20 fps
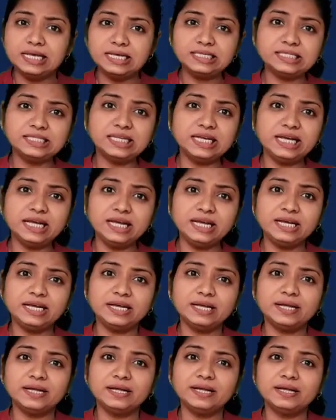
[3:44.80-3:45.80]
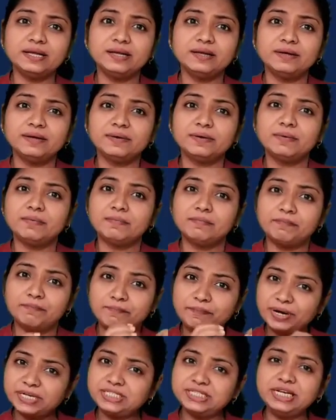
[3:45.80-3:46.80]
इससे
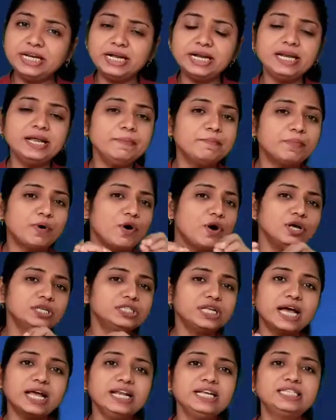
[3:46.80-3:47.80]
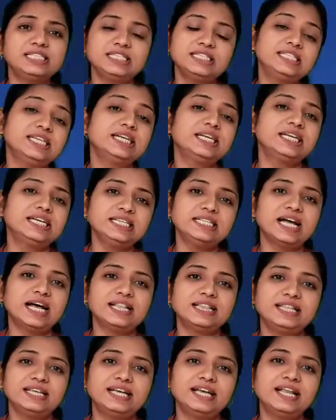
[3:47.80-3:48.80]
बचने के लिए बहुत सारी चीज़ें की
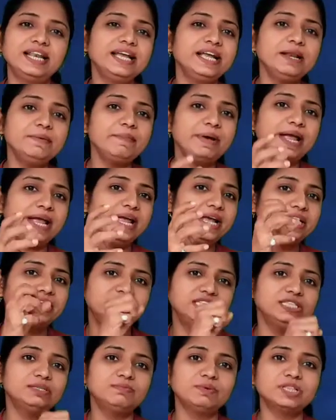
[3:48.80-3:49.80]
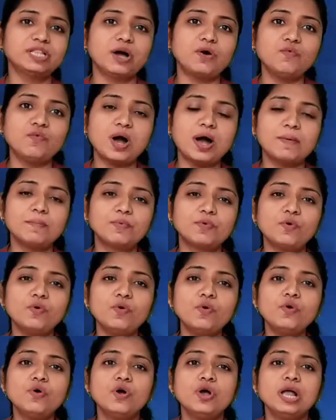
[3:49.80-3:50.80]
जाती है लेकिन मैं एक चीज़ बताऊं
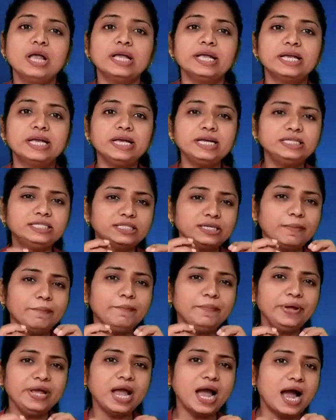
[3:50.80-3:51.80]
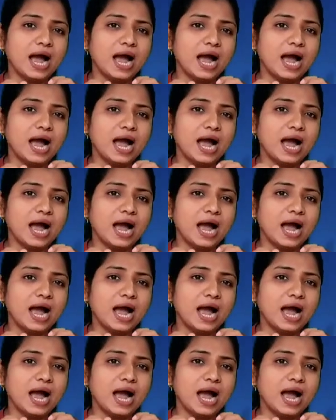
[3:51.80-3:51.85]
आपको कि जब भी